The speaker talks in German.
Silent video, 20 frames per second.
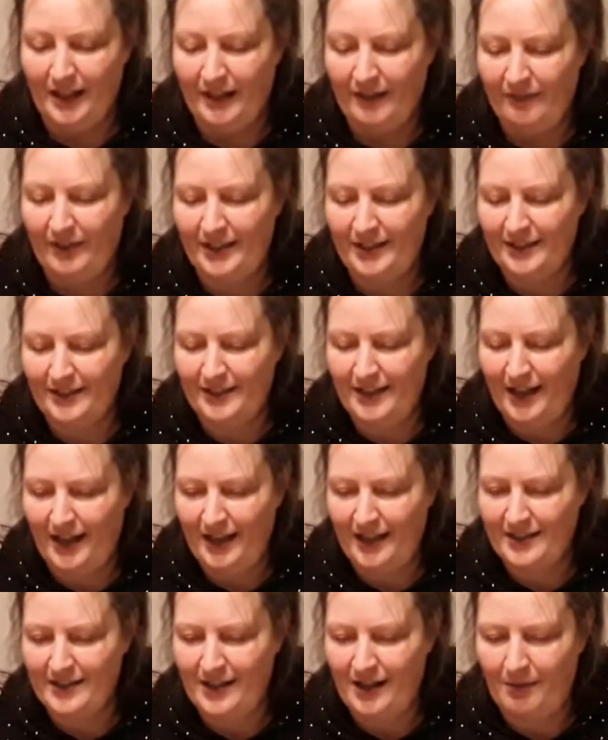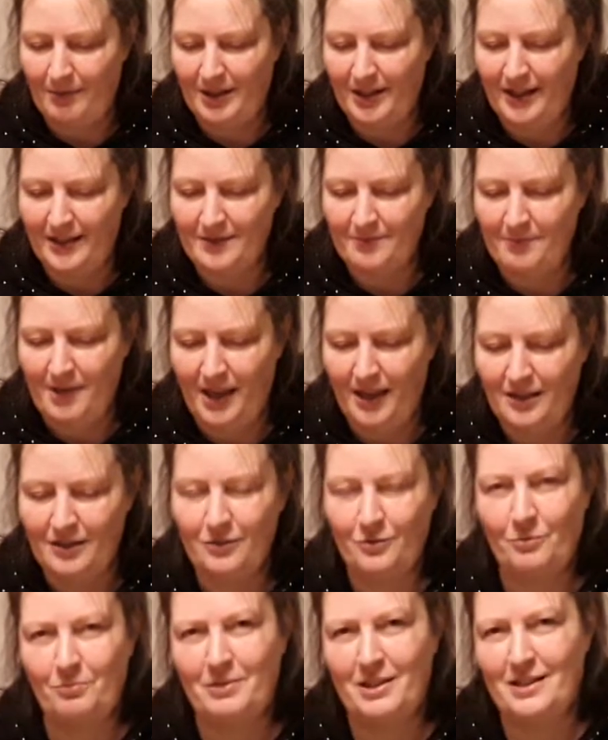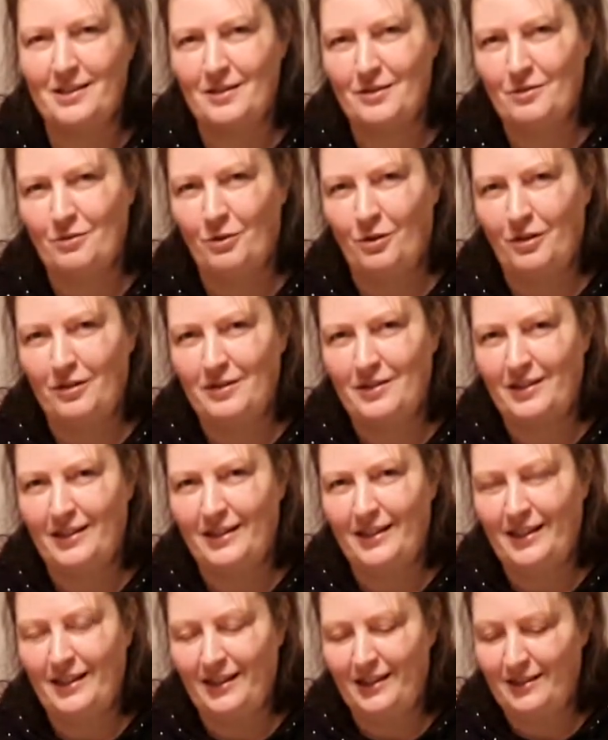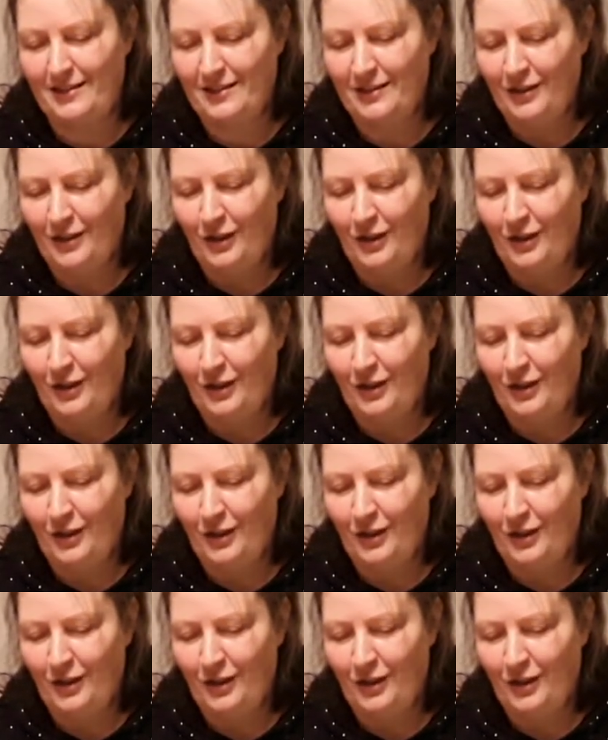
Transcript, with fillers: Wenn ich da jetzt aber das Märchen, um das es heute geht,